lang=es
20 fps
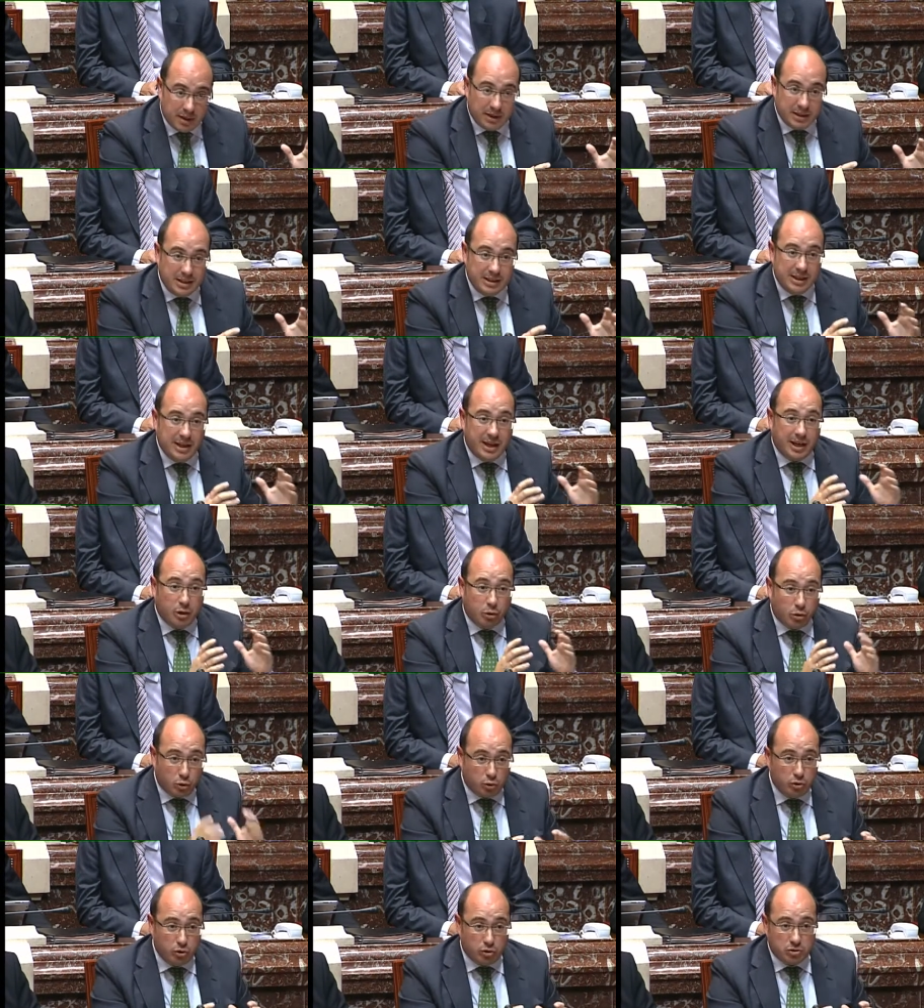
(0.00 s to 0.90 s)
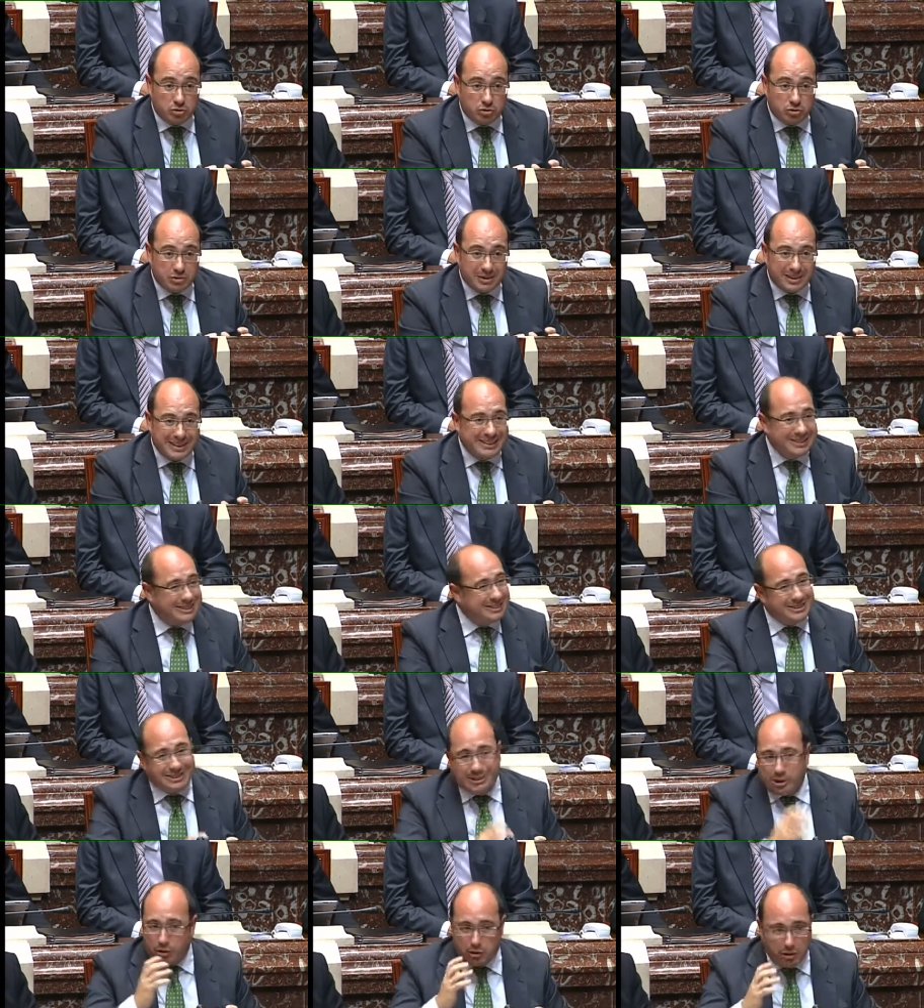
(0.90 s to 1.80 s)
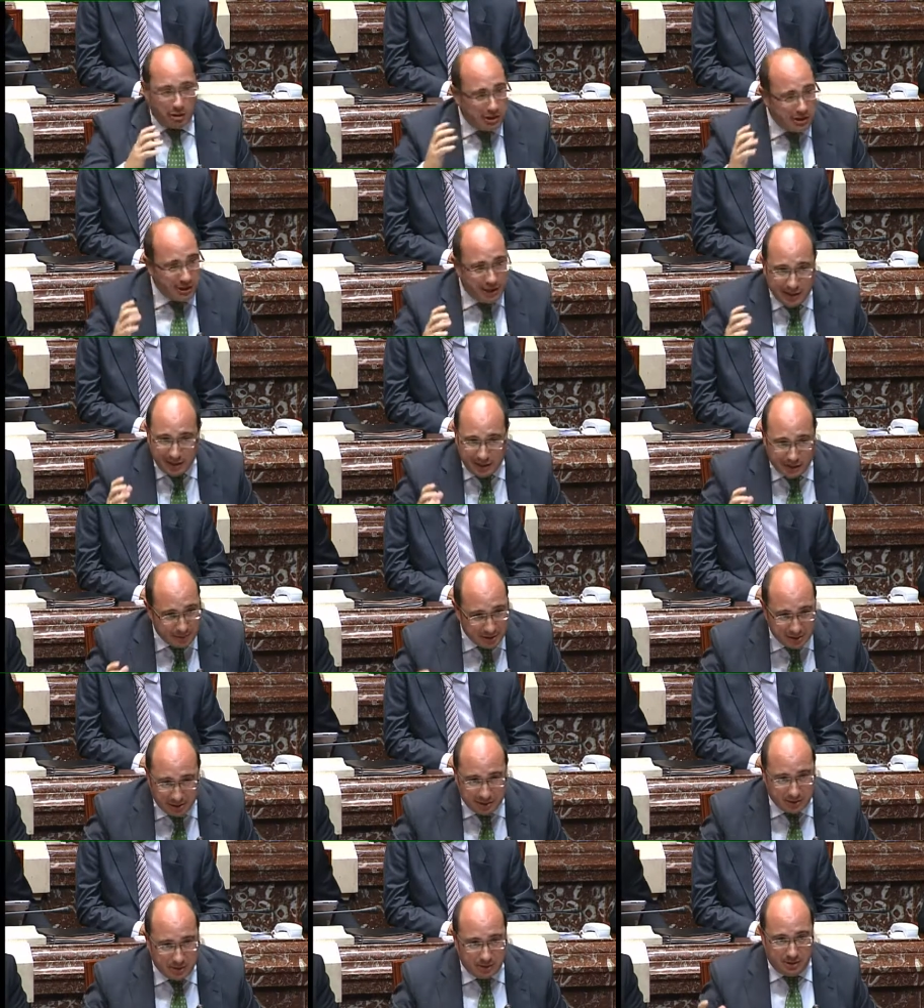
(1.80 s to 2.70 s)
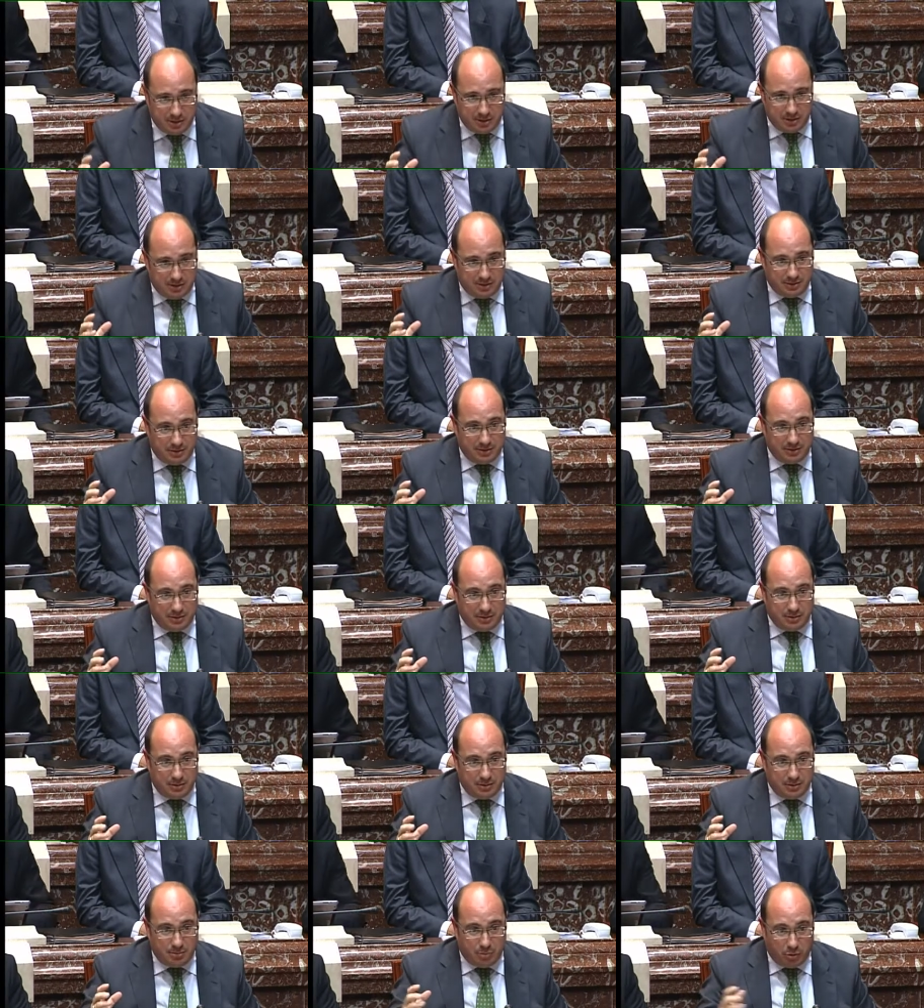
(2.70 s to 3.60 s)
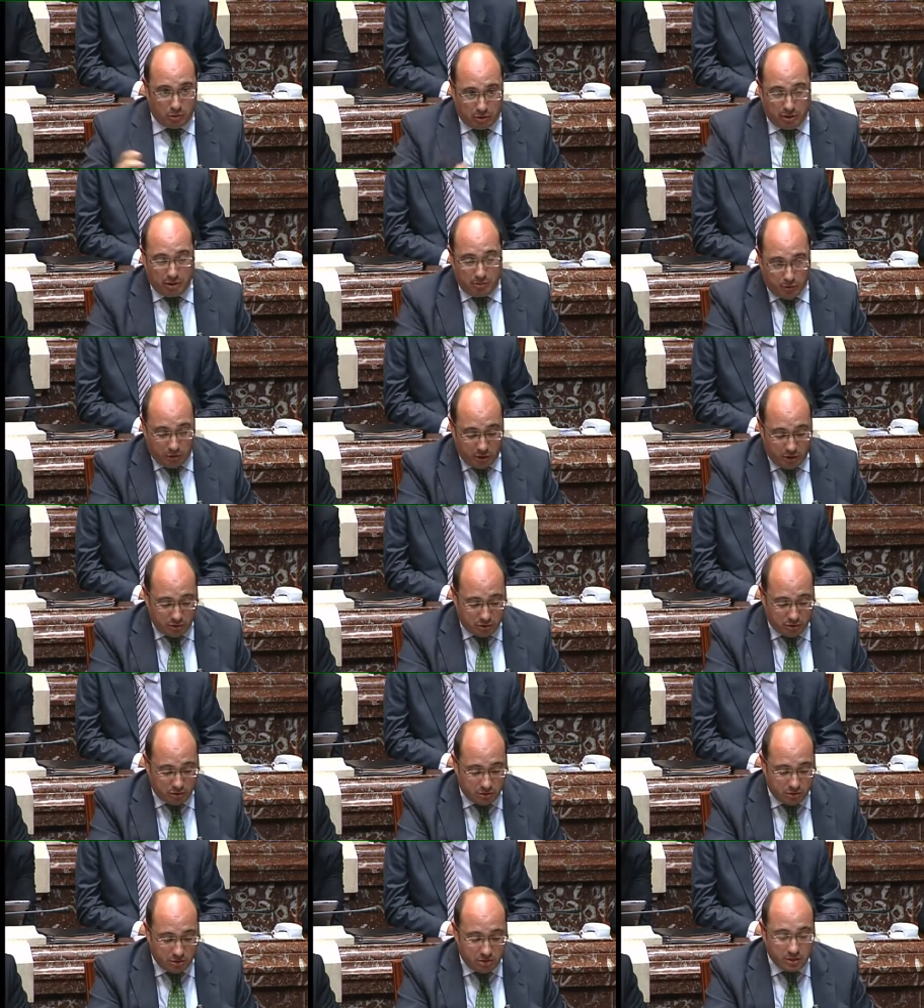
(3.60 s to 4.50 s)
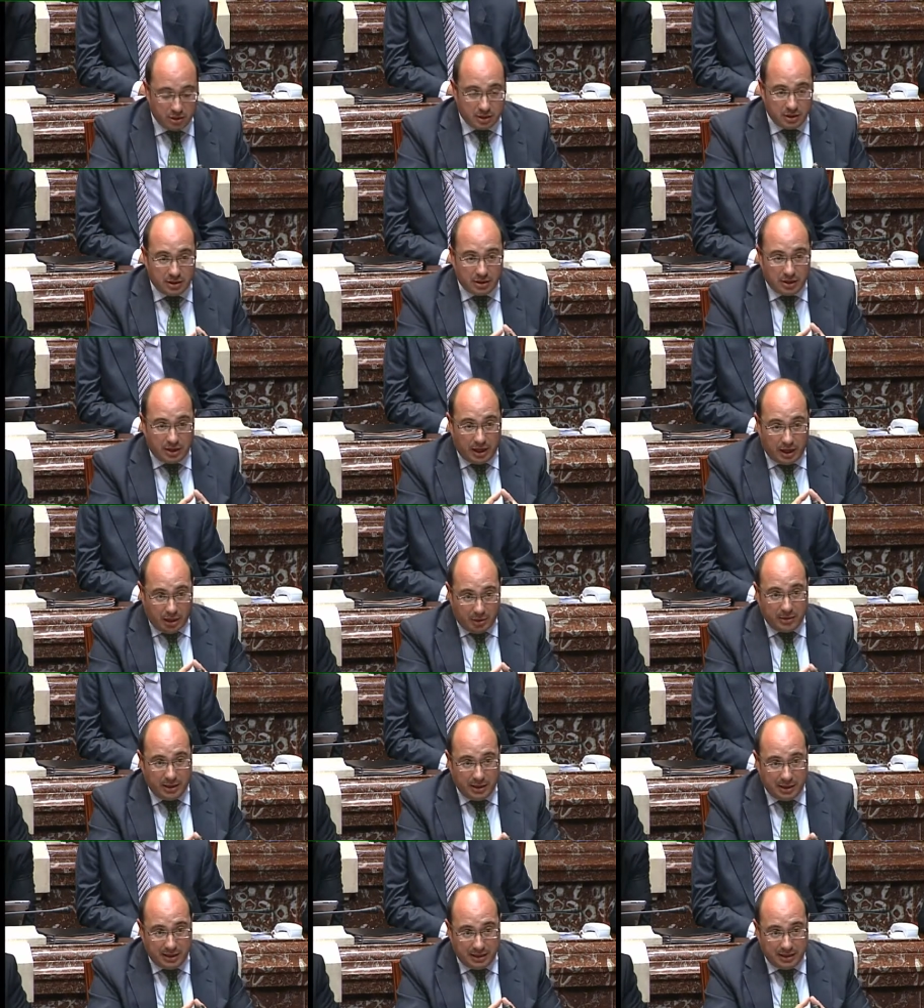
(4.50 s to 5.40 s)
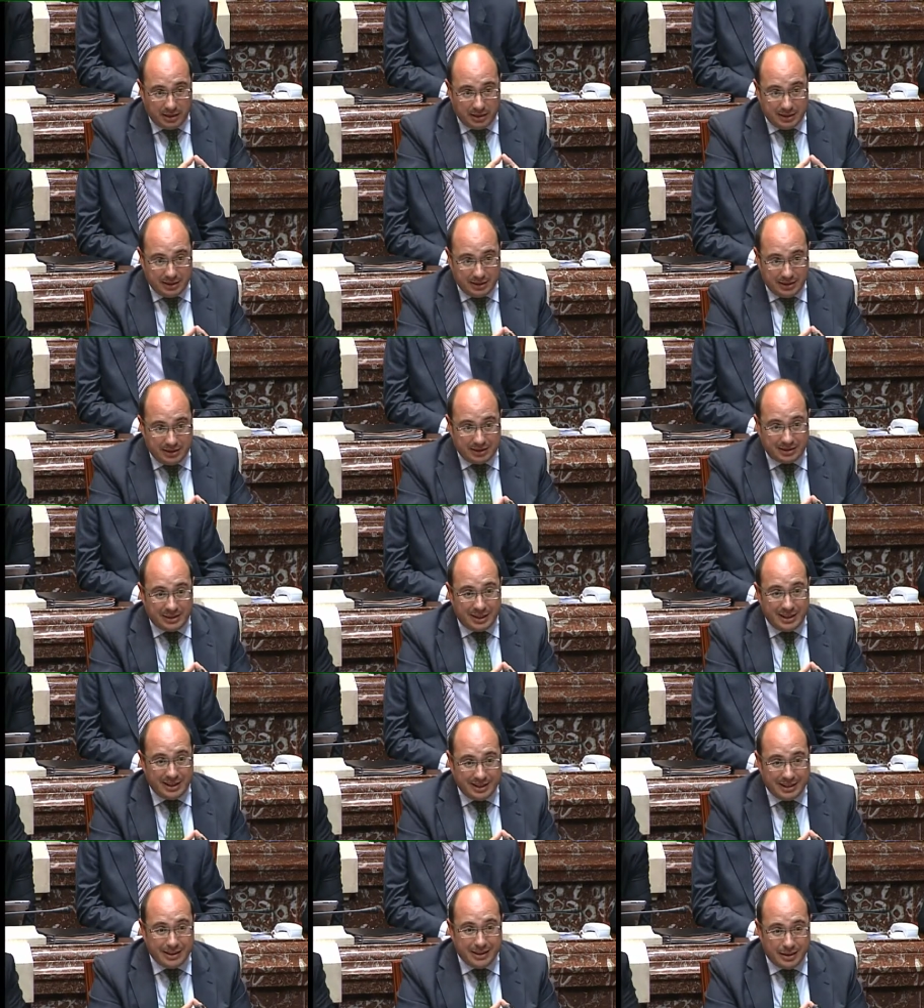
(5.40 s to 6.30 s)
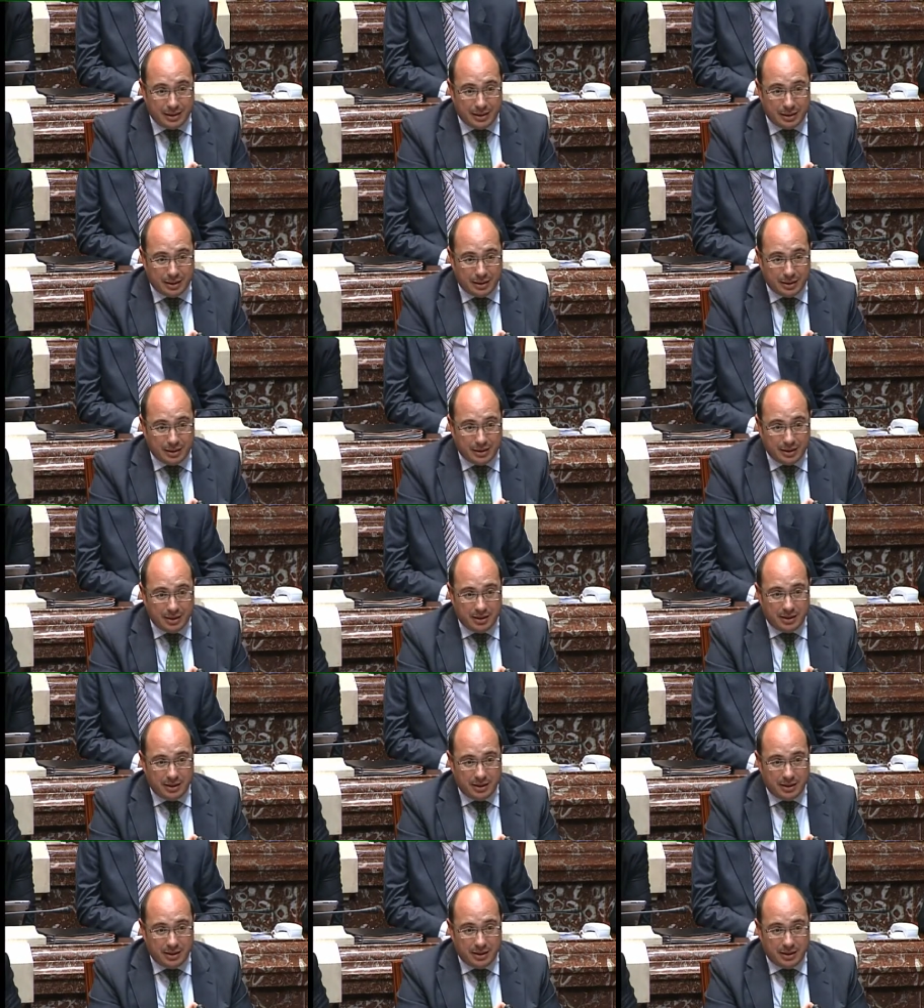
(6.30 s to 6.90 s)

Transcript: y algunos extraordinariamente bien, porque por eso había esa liquidez,